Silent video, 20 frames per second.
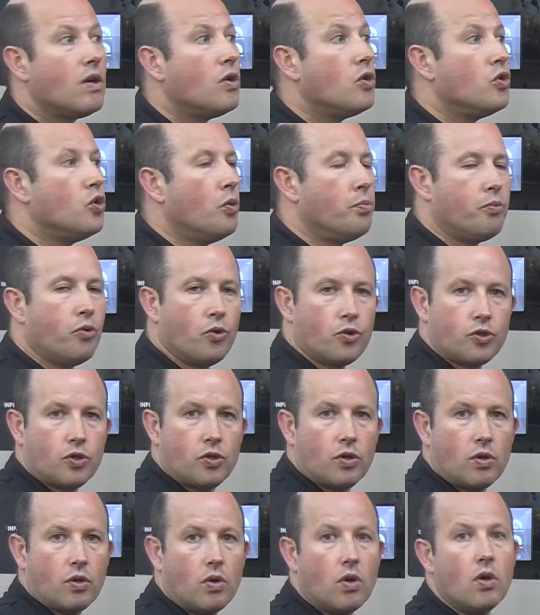de pause
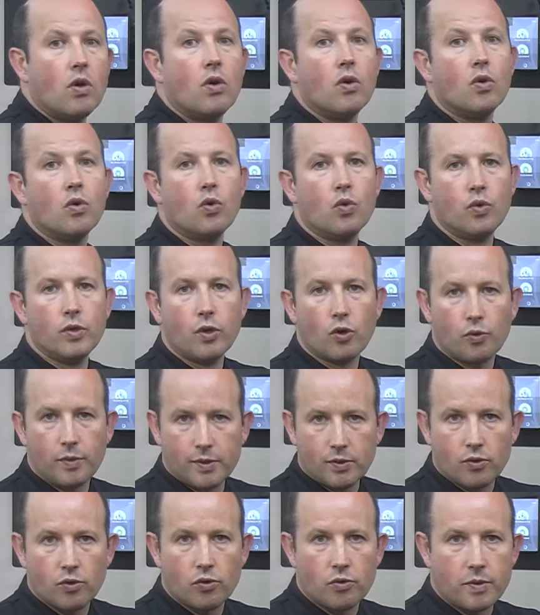ou de
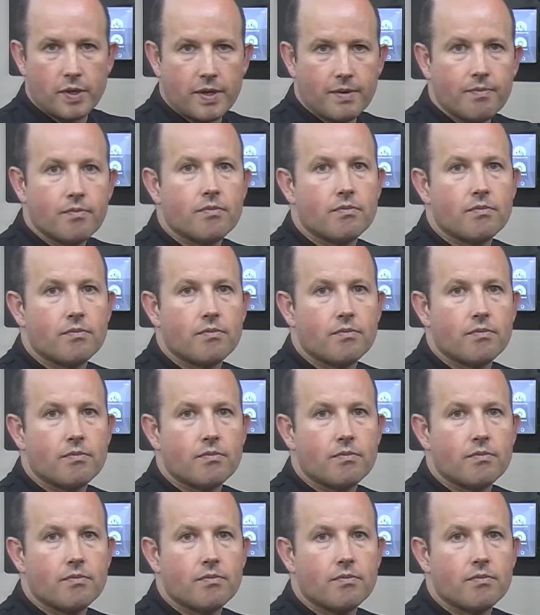cuisson de nuit.